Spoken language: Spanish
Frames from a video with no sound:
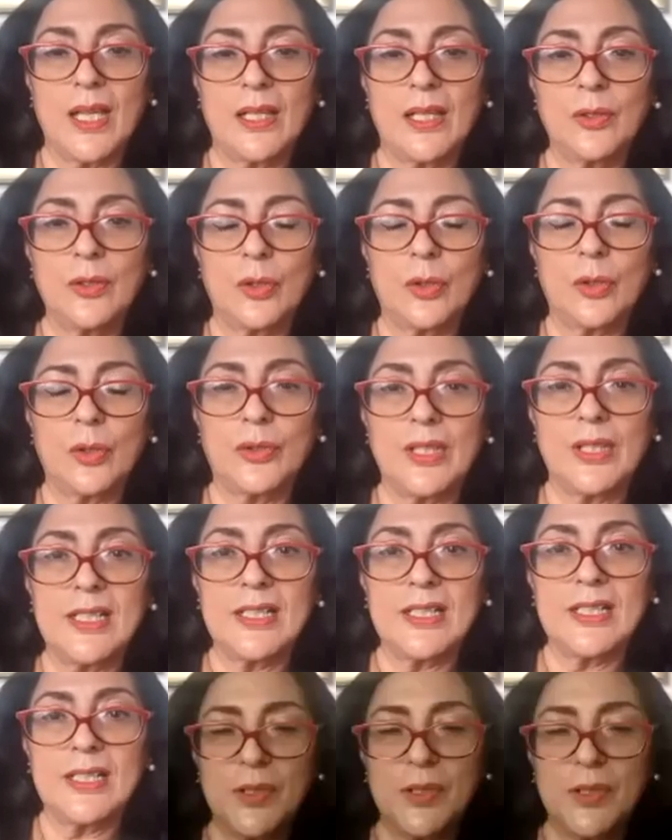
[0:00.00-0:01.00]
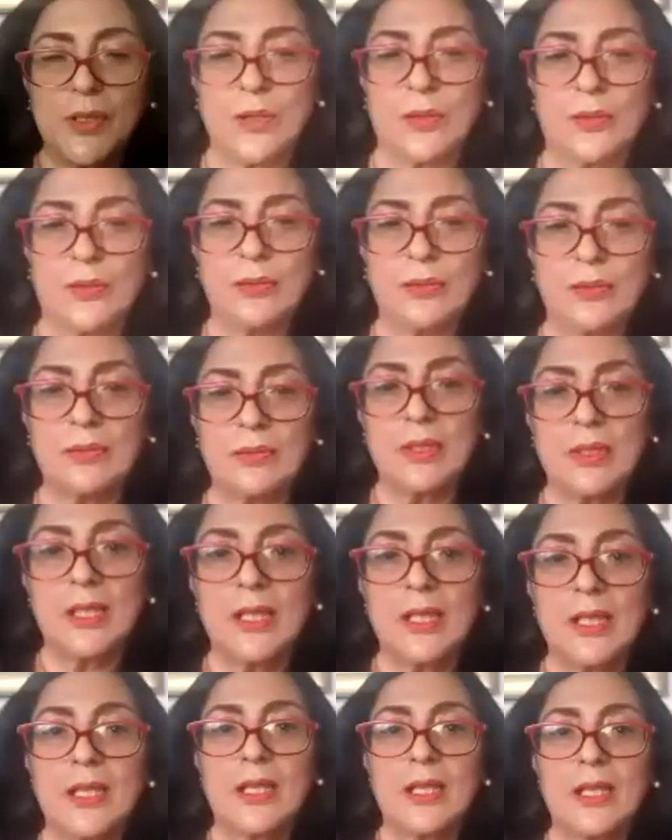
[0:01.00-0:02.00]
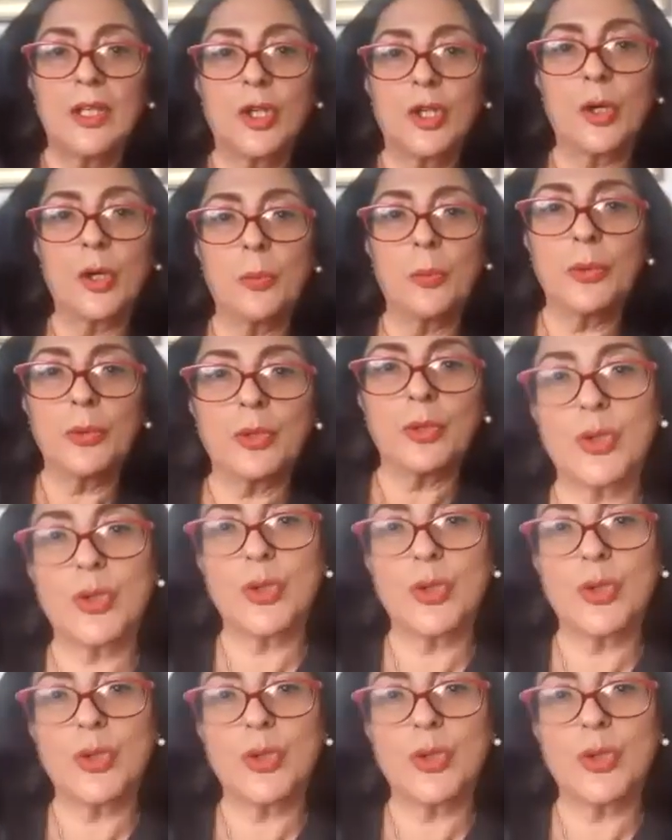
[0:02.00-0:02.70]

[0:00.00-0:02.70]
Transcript: con el sentido de la percepción, cómo